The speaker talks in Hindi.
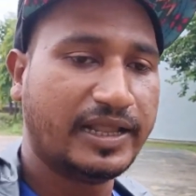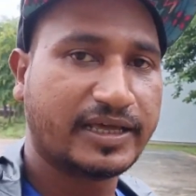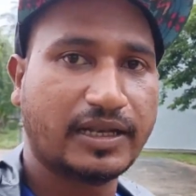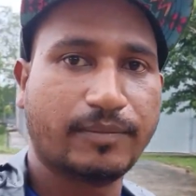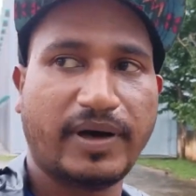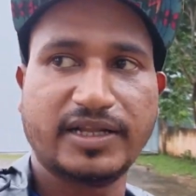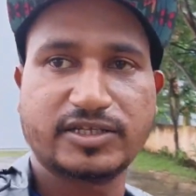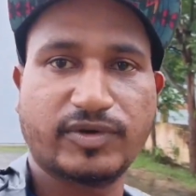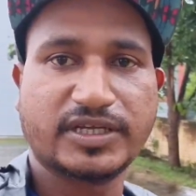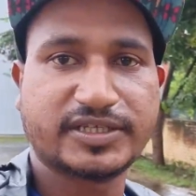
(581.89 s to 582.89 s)
लेकिन
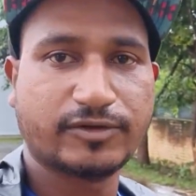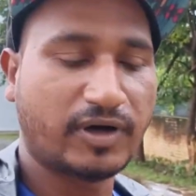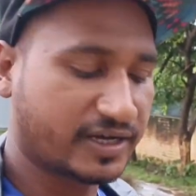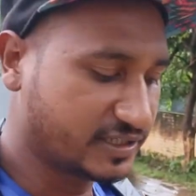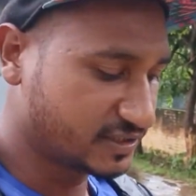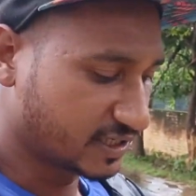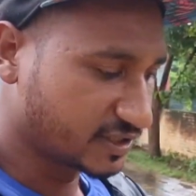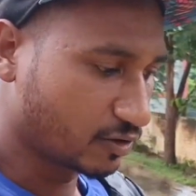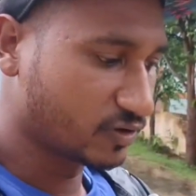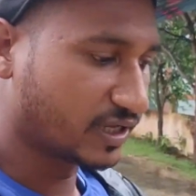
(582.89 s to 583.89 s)
बारिश की वजह से वहाँ किचड़
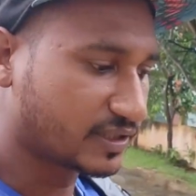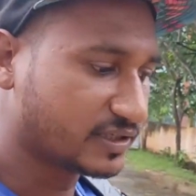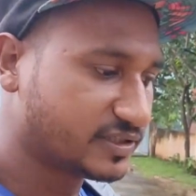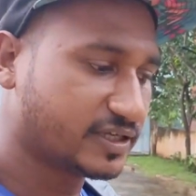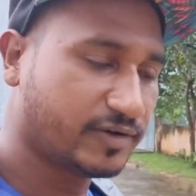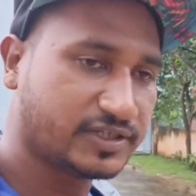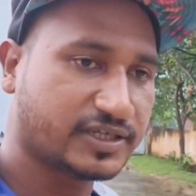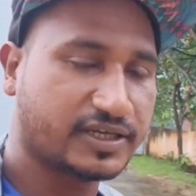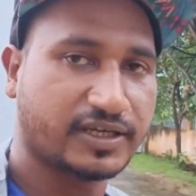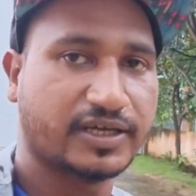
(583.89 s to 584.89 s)
किचड़ हो जाता है जिसकी वजह
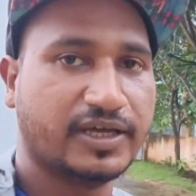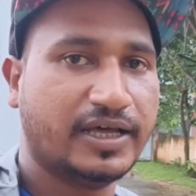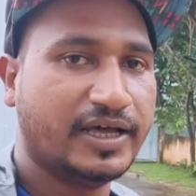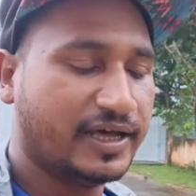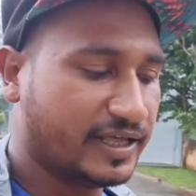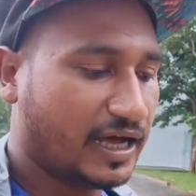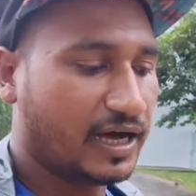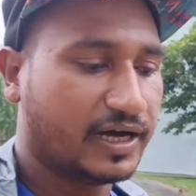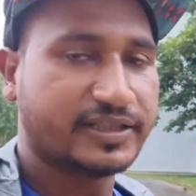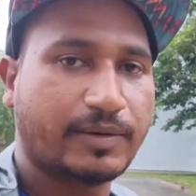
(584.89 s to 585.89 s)
से कि
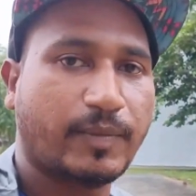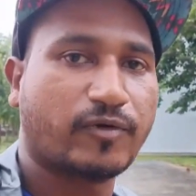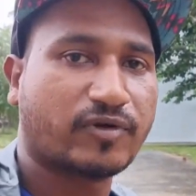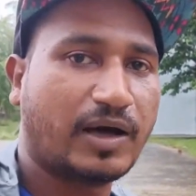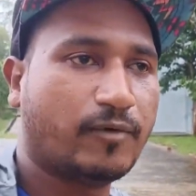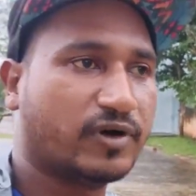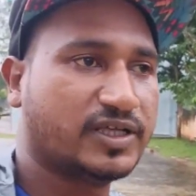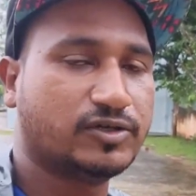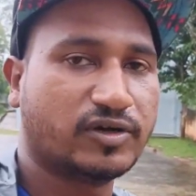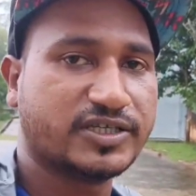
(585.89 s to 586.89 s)
यहाँ अंदर में प्रोग्राम हो
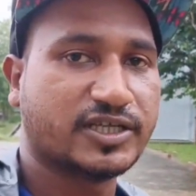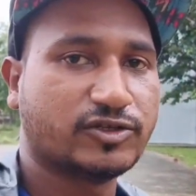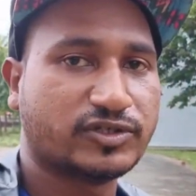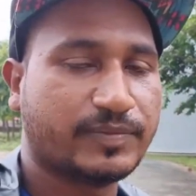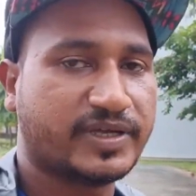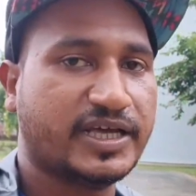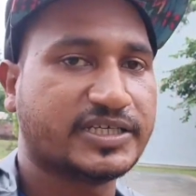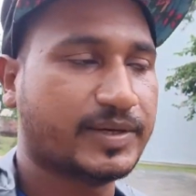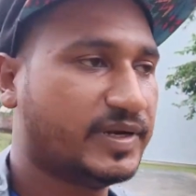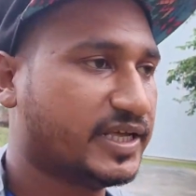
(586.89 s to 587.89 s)
रही जो कि सन जोसेफ की
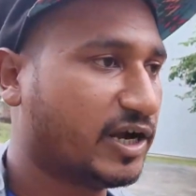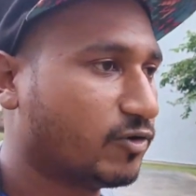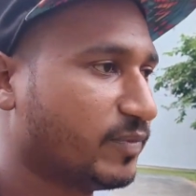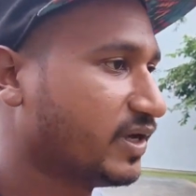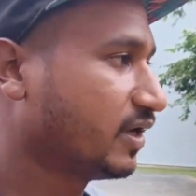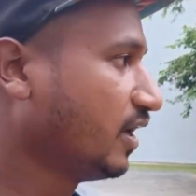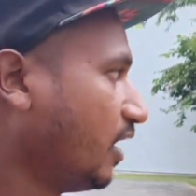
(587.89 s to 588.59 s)
असेंबली ग्राउंड में